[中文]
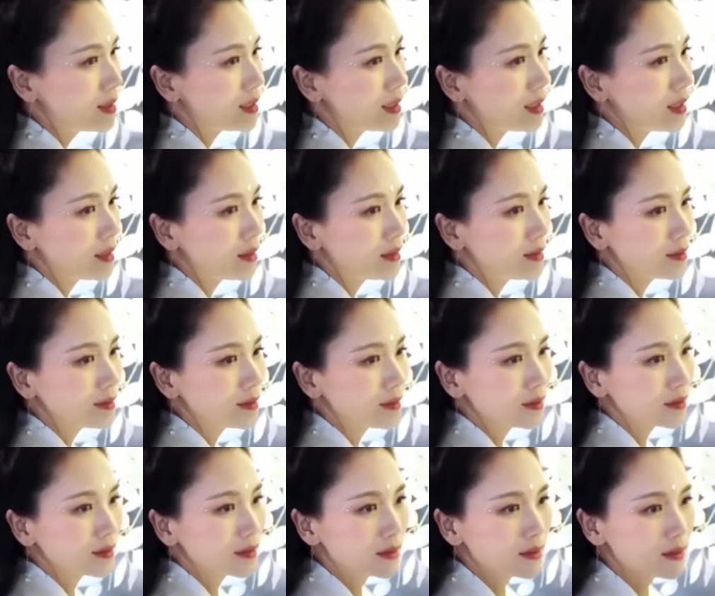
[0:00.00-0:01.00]
间，
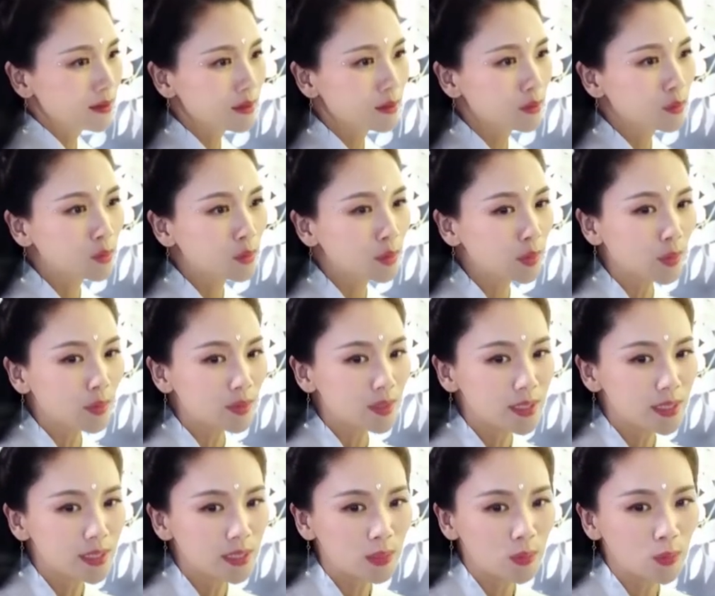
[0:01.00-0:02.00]
自古有
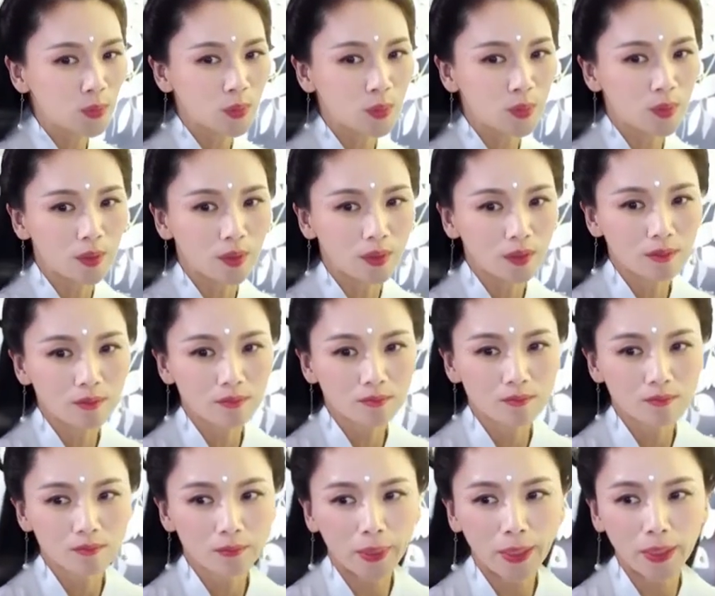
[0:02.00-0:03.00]
祭月、
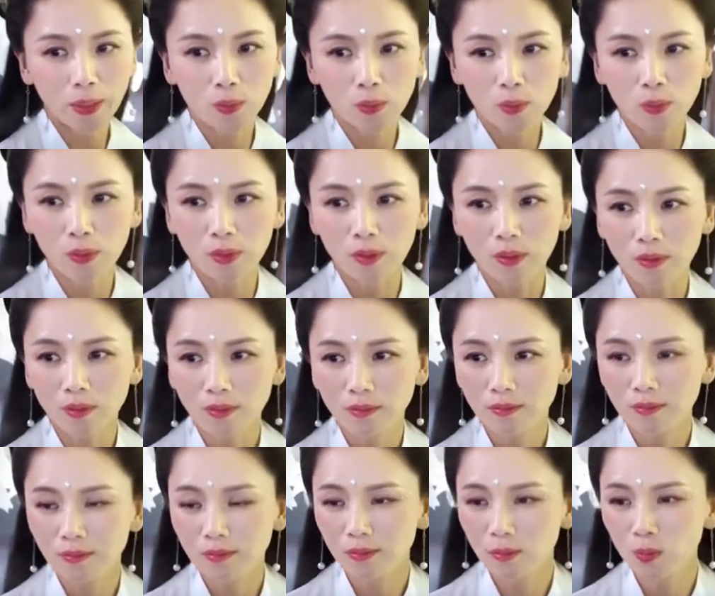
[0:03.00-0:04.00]
拜月、
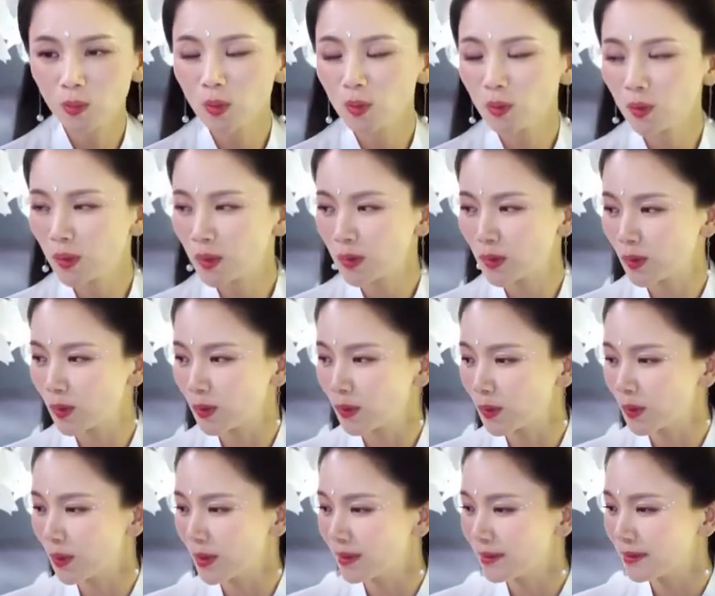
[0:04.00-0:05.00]
对月许
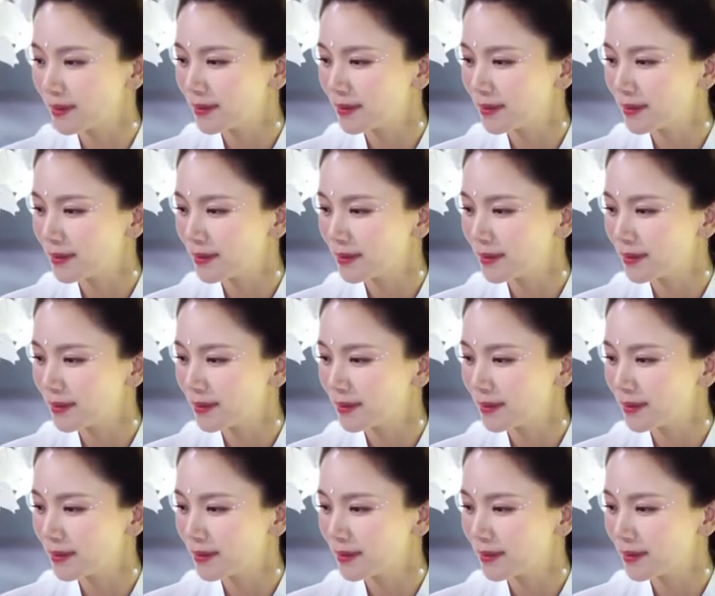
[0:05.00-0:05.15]
愿。